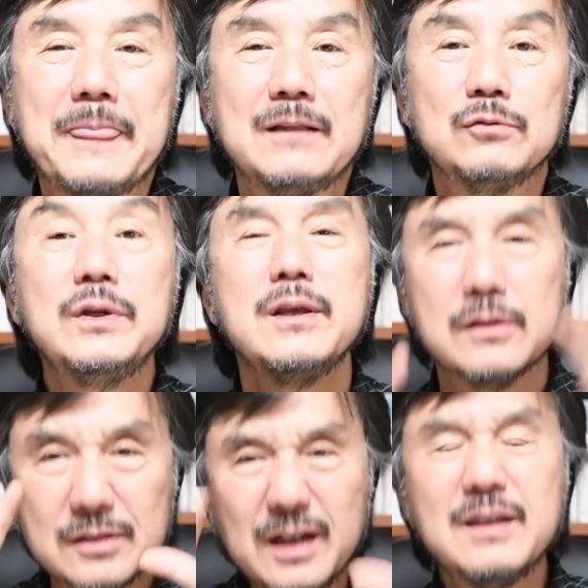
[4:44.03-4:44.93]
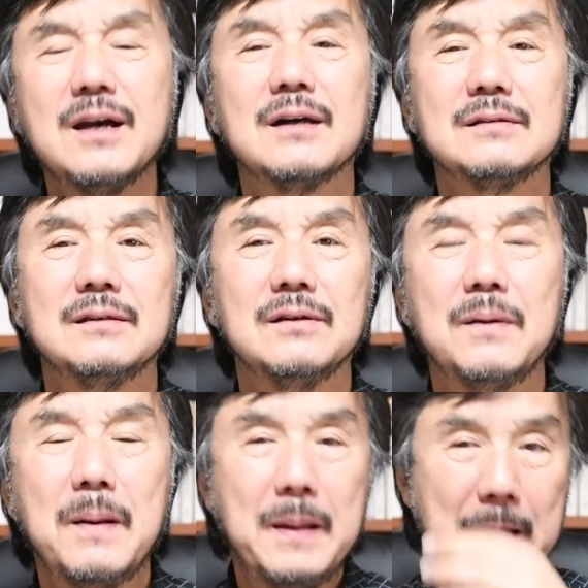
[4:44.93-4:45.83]
눈이 연장해야 하거든요.
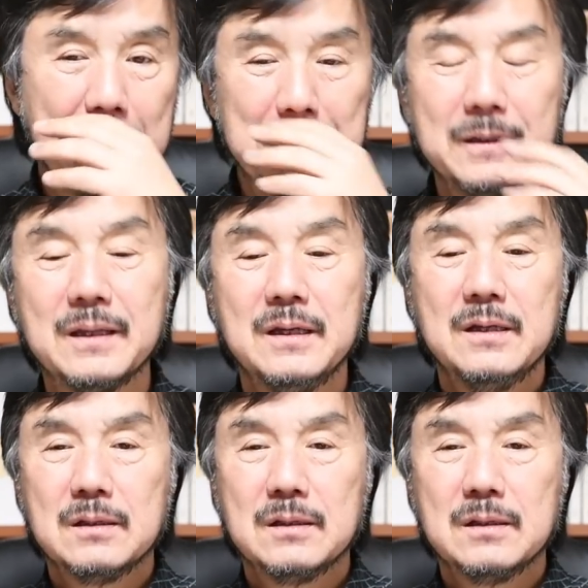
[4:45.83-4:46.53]
그러니까